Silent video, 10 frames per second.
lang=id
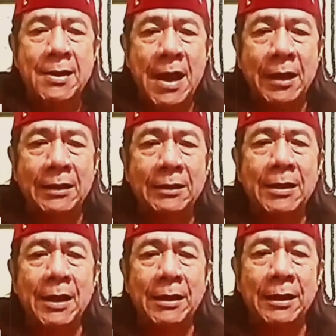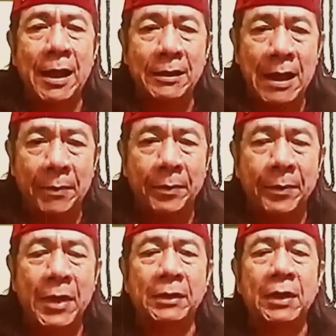yang gali ladak
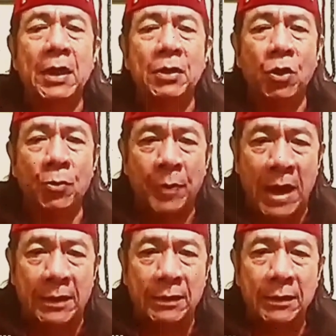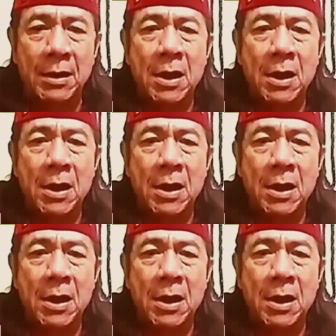dan tidak sopan